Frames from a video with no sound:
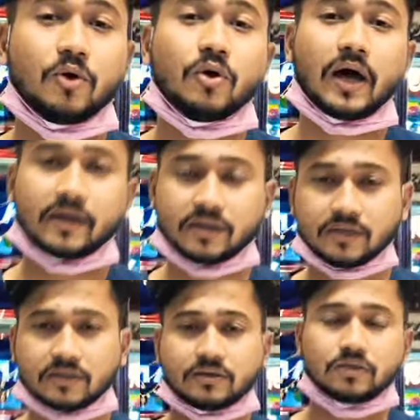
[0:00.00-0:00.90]
ও আরেকটা
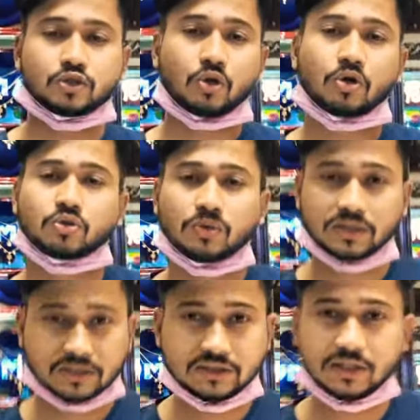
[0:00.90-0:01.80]
সনাতন
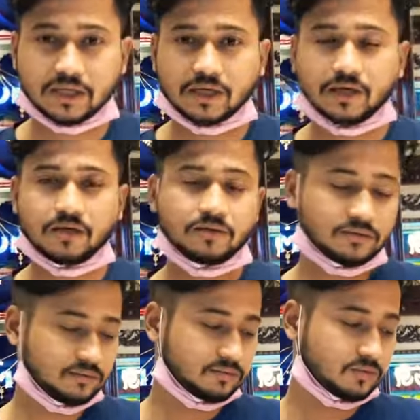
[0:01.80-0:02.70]
আছে যেটা ক্যারেট
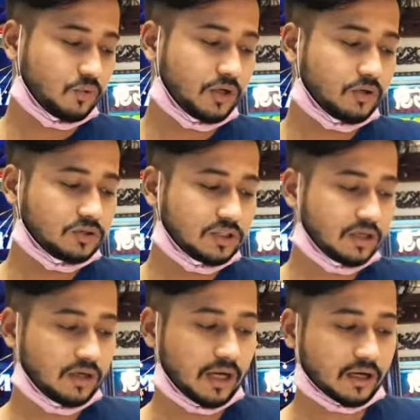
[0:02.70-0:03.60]
হুম ওটা হচ্ছে
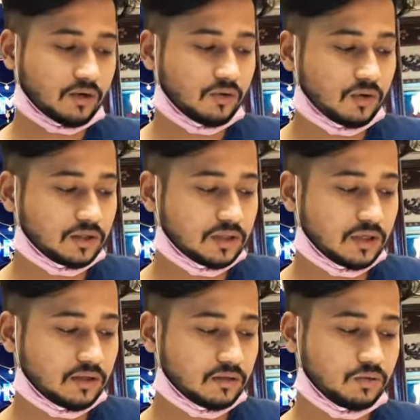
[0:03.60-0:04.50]
একান্ন হাজার
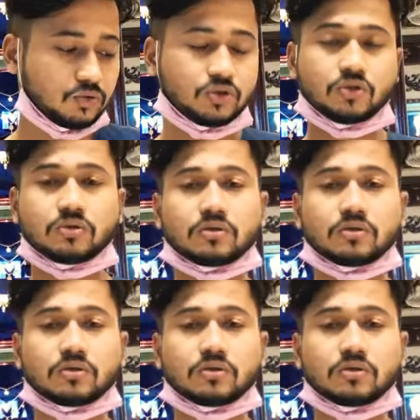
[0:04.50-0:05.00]
দুইশো